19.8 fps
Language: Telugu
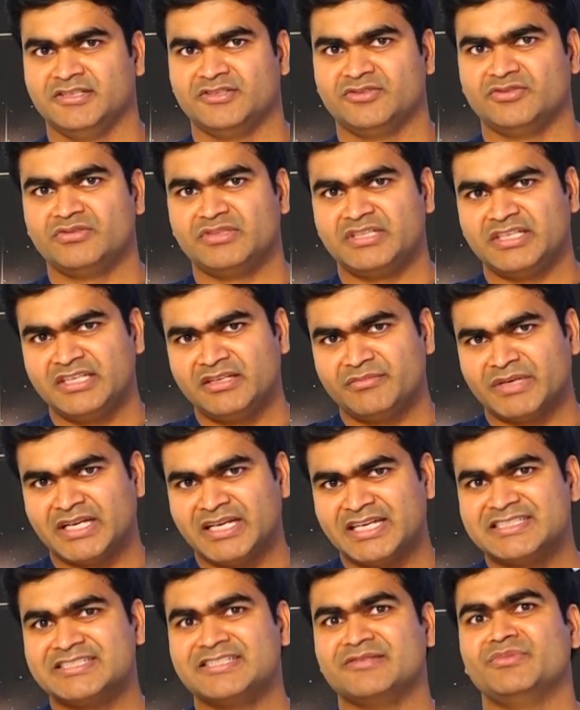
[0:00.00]
సో దీన్ని
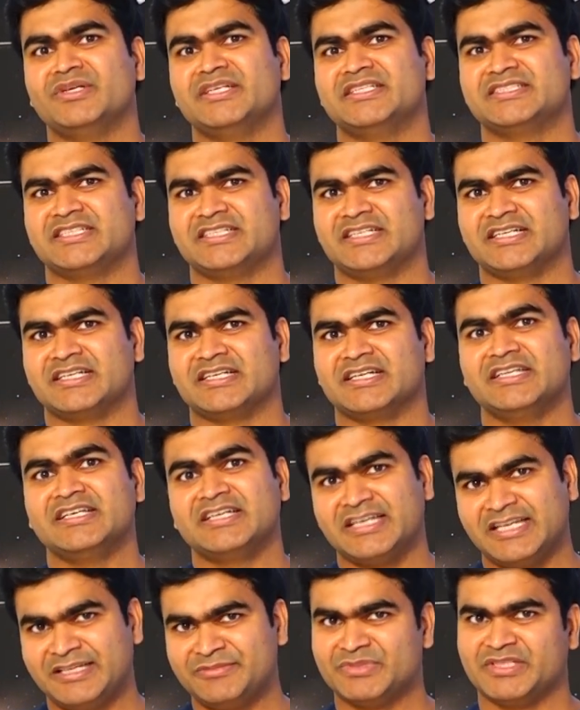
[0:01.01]
మళ్ళీ స్టిమ్యులేట్ చేయడానికని
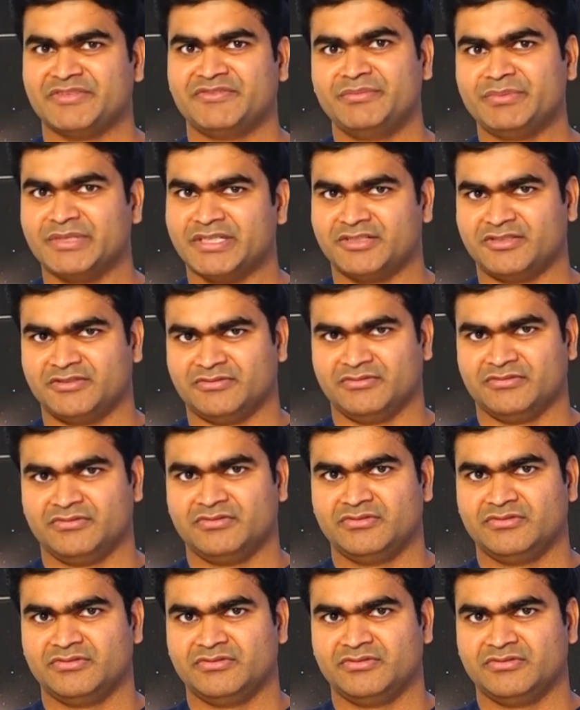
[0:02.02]
క్రీమ్స్ అవి పెడతాం